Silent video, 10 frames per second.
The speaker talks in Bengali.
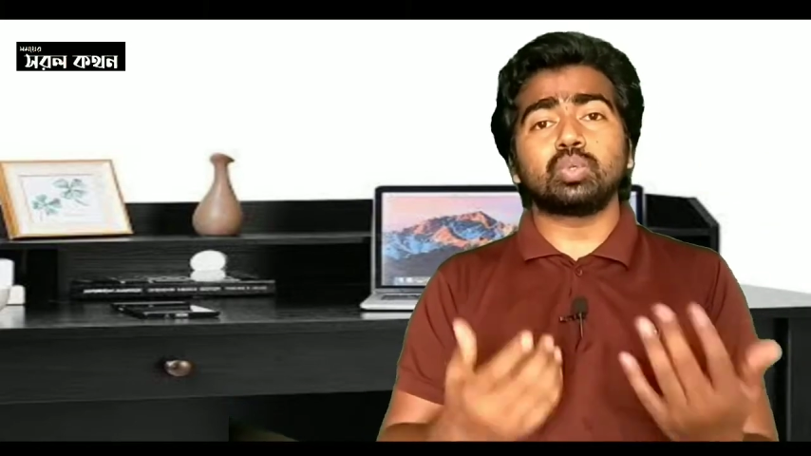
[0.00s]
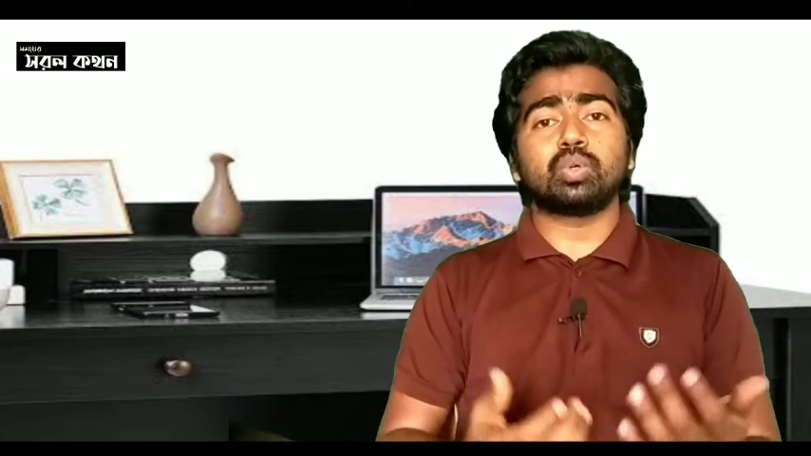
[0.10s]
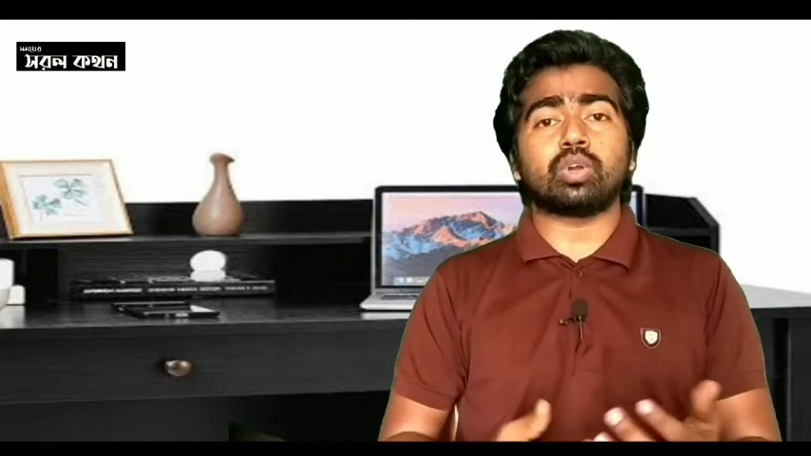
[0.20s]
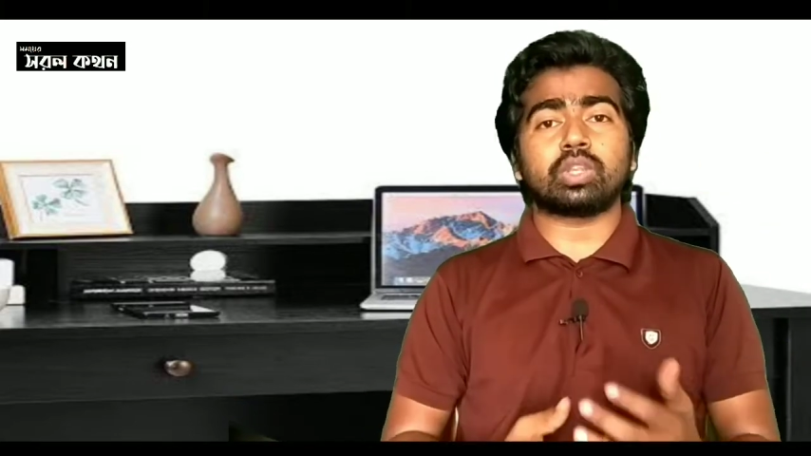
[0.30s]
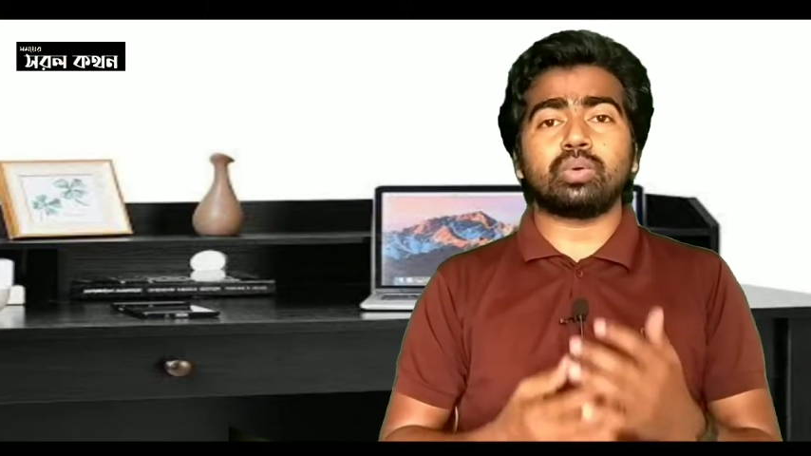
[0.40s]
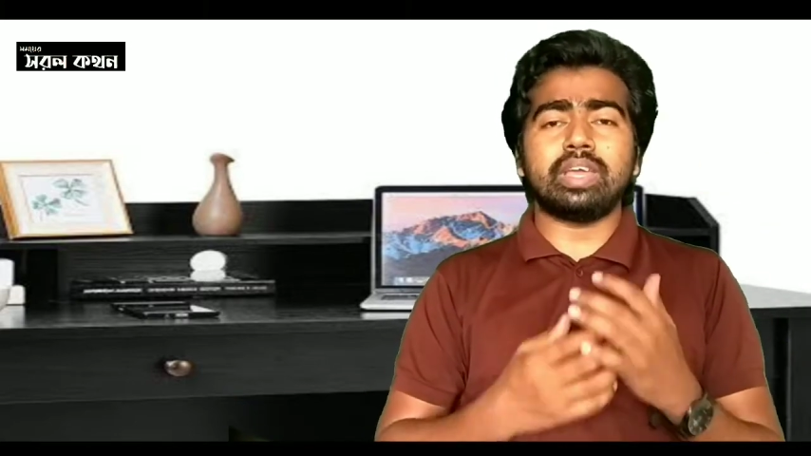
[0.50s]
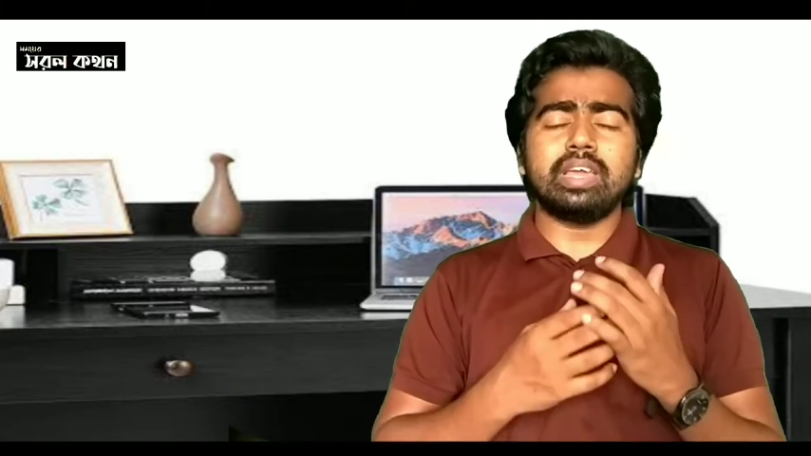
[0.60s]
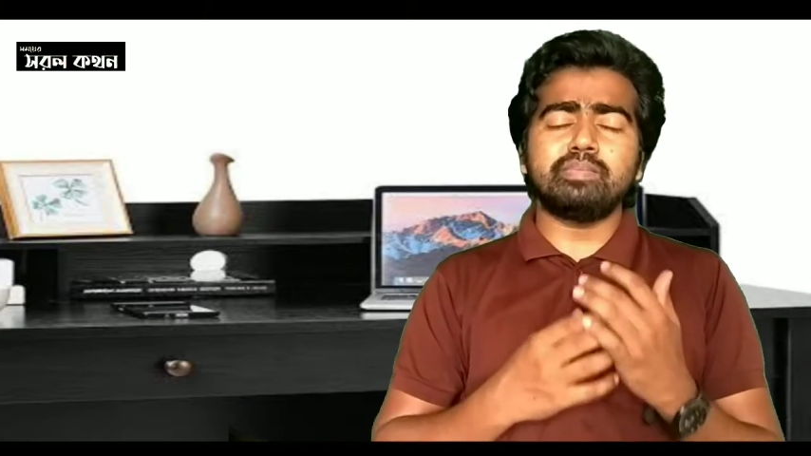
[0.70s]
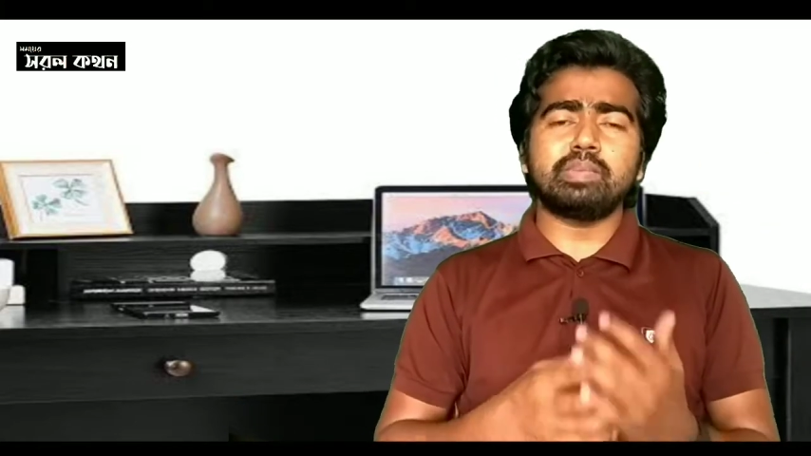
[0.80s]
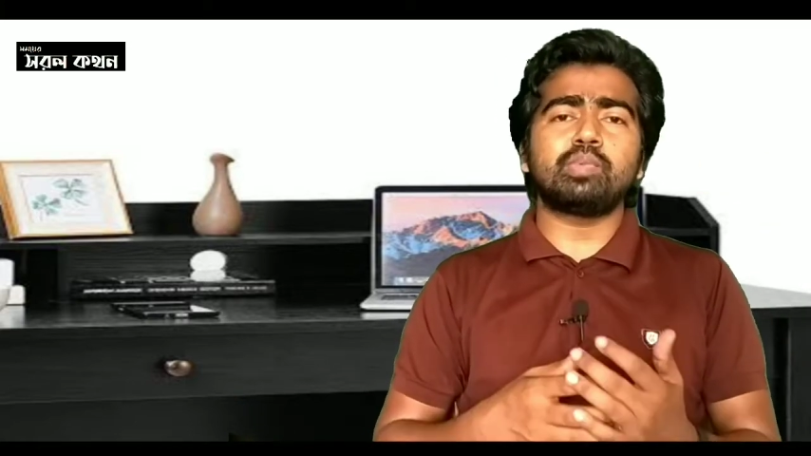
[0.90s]
শুরু করে তো
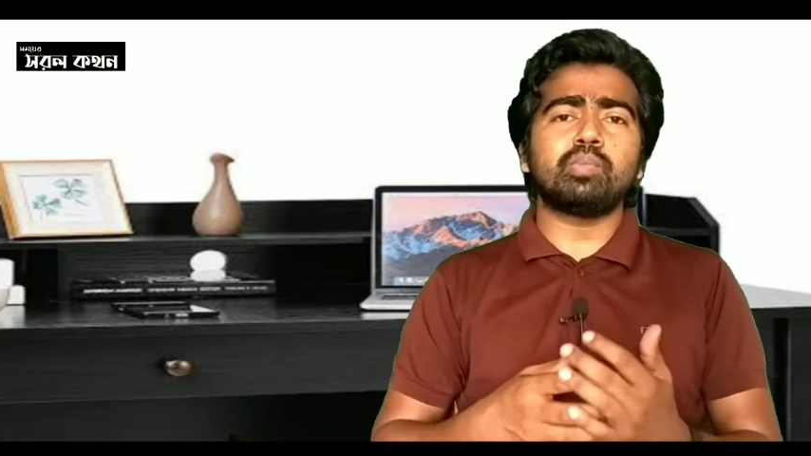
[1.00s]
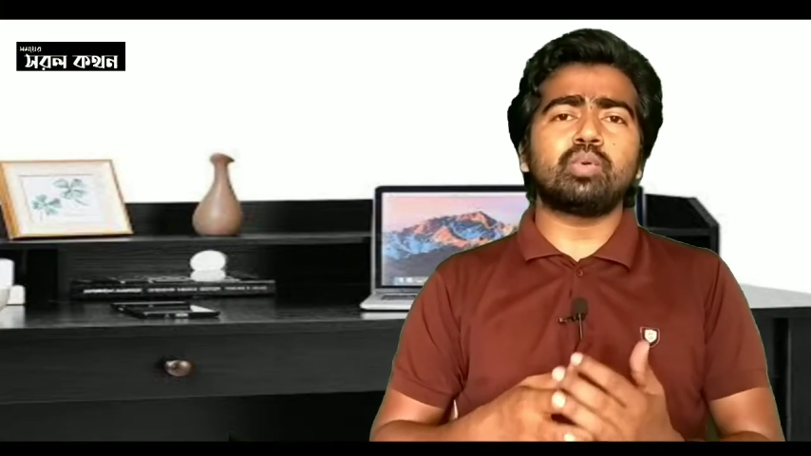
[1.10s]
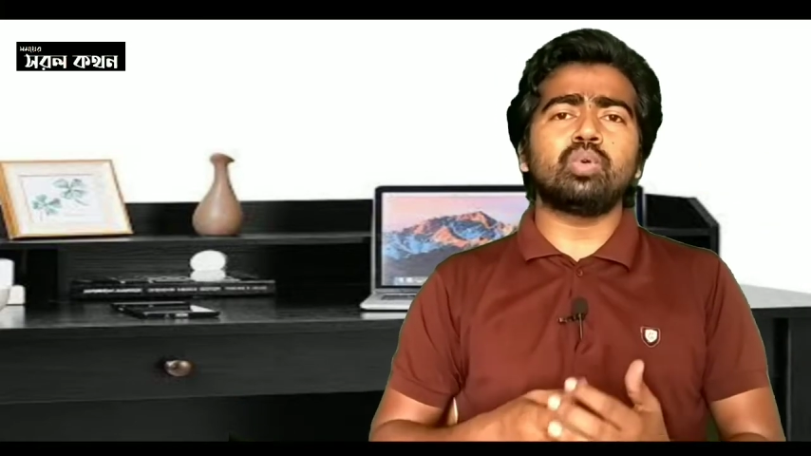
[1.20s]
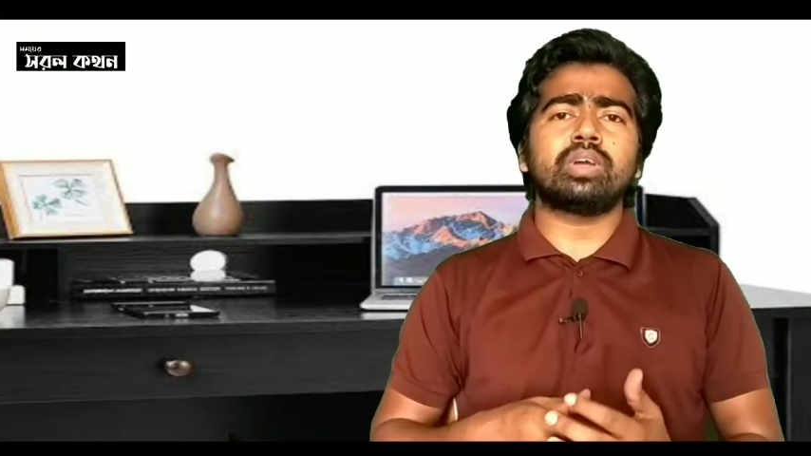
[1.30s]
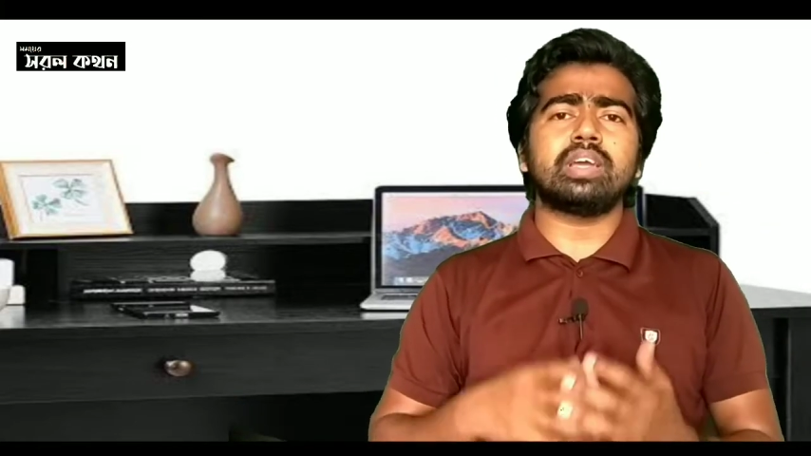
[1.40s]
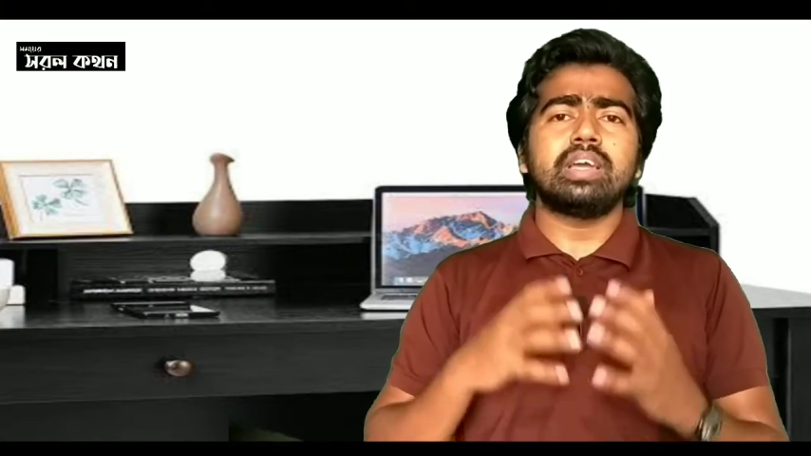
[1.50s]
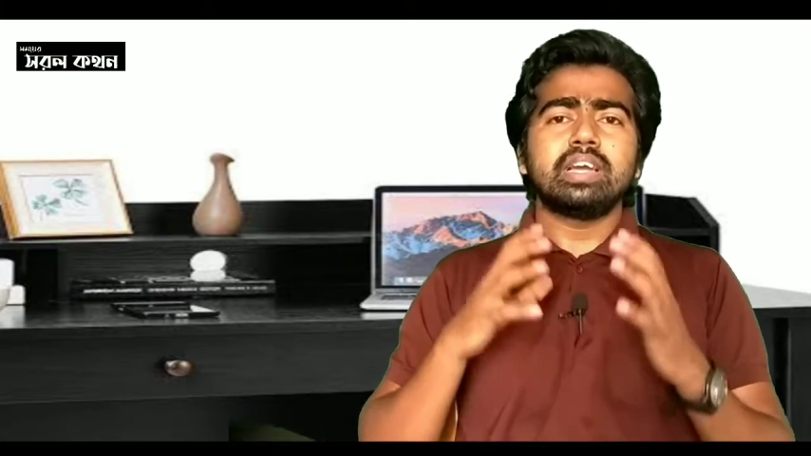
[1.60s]
এই বিপ্লবগুলোকে